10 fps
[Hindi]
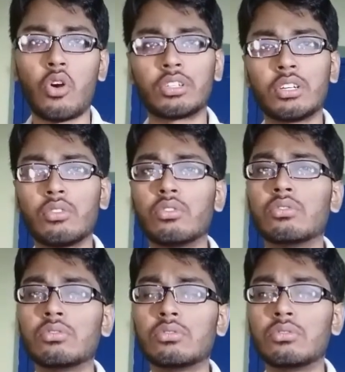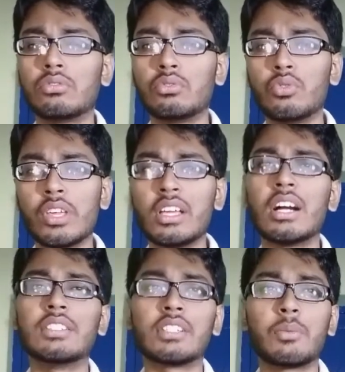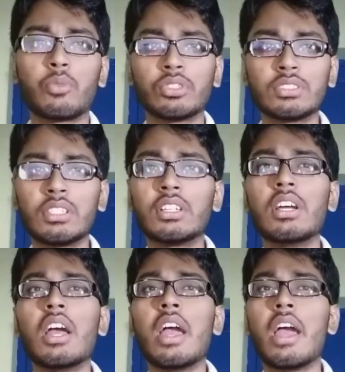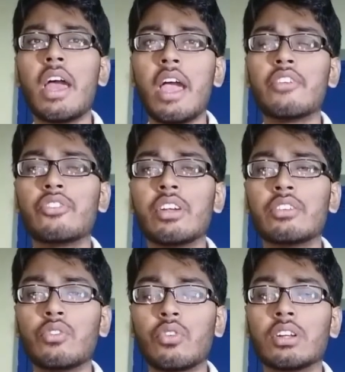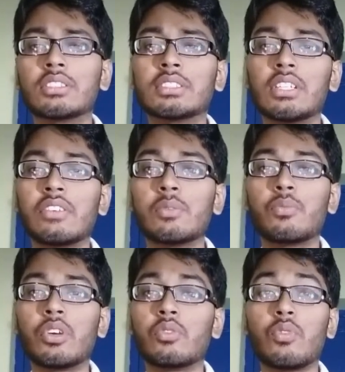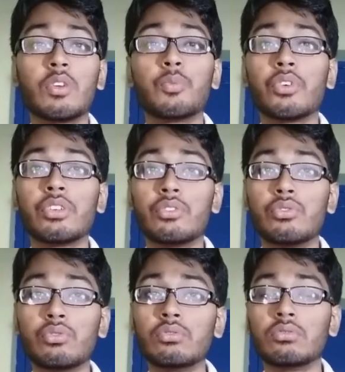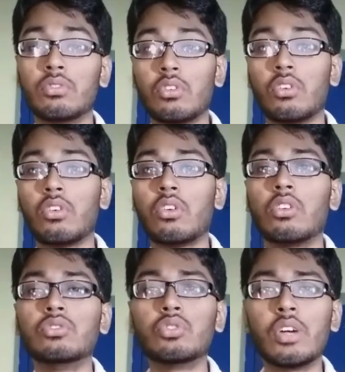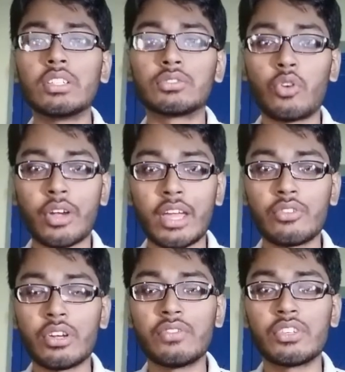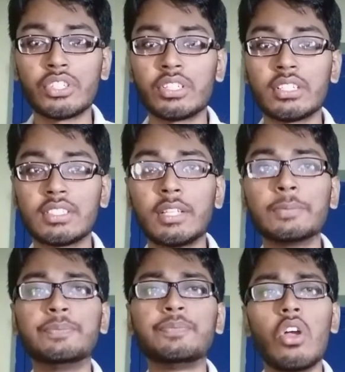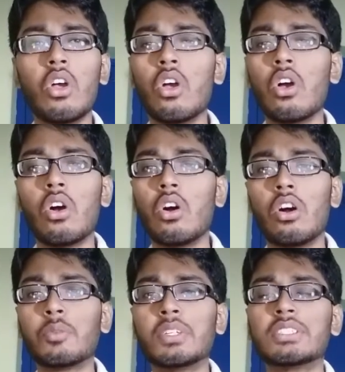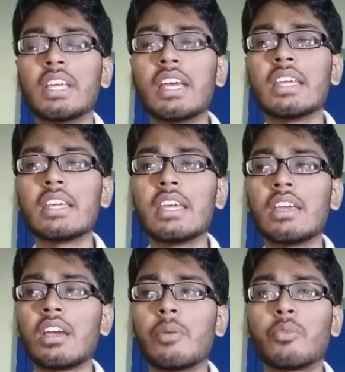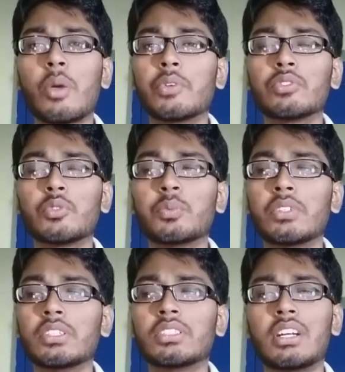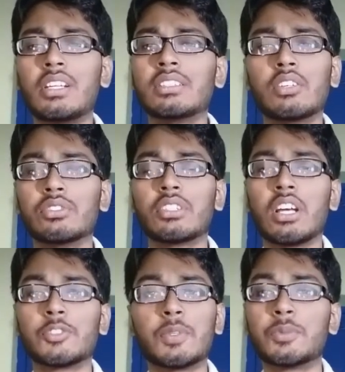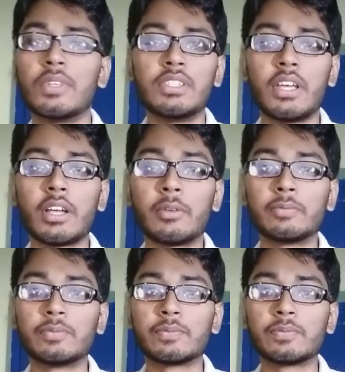ऑक्टाकोर टू गार्ज का प्रोसेसर एंड्रॉयड नोगट सेवन पॉइंट वन पॉइंट टू जो है स्टॉक एंड्रॉयड वर्जन के साथ और बस यही है ये आपके अमेजोन में थर्टीन थाउजेंड के आसपास मिल जाएगा